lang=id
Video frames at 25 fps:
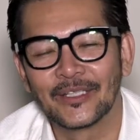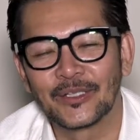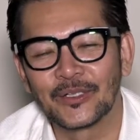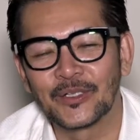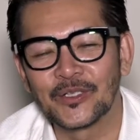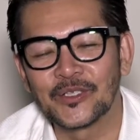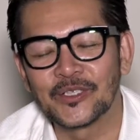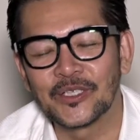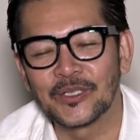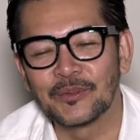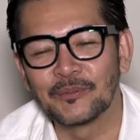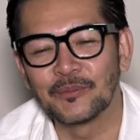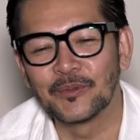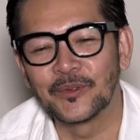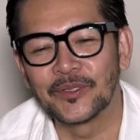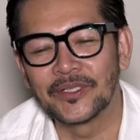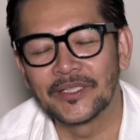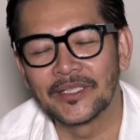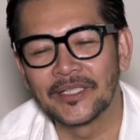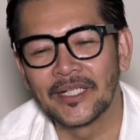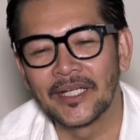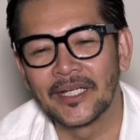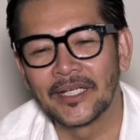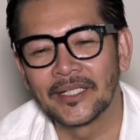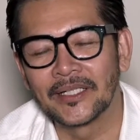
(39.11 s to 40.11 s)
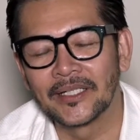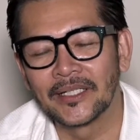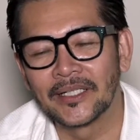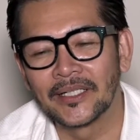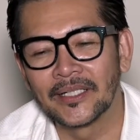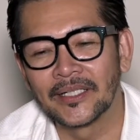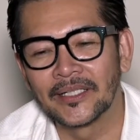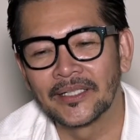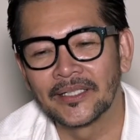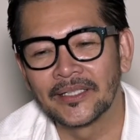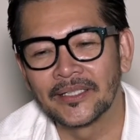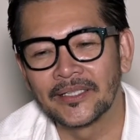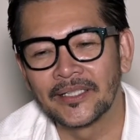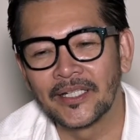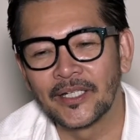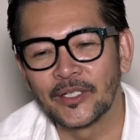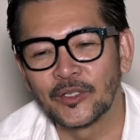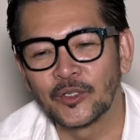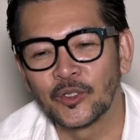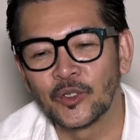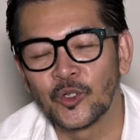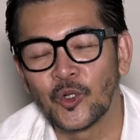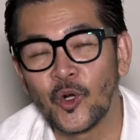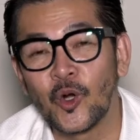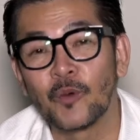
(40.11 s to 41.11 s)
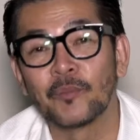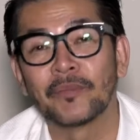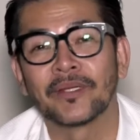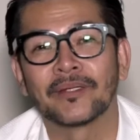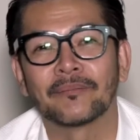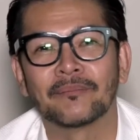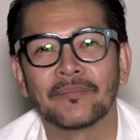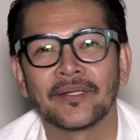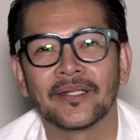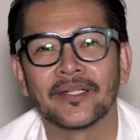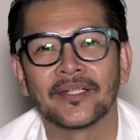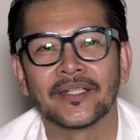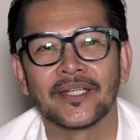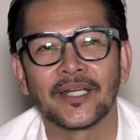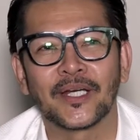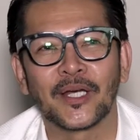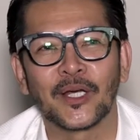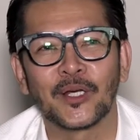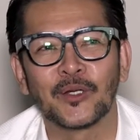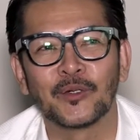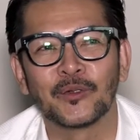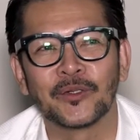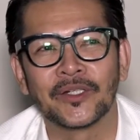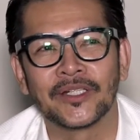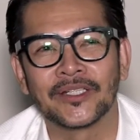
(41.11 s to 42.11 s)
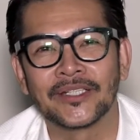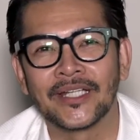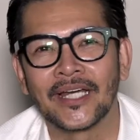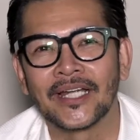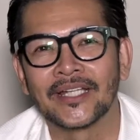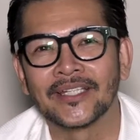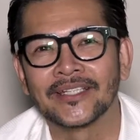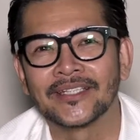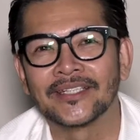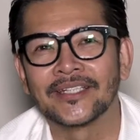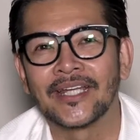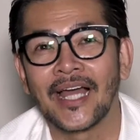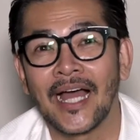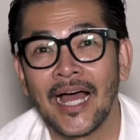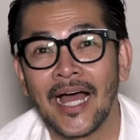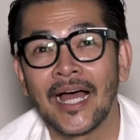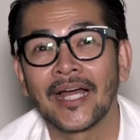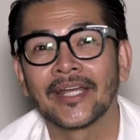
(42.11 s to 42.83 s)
Terus kemudian uh, dia itu komitmen dia kalau udah janji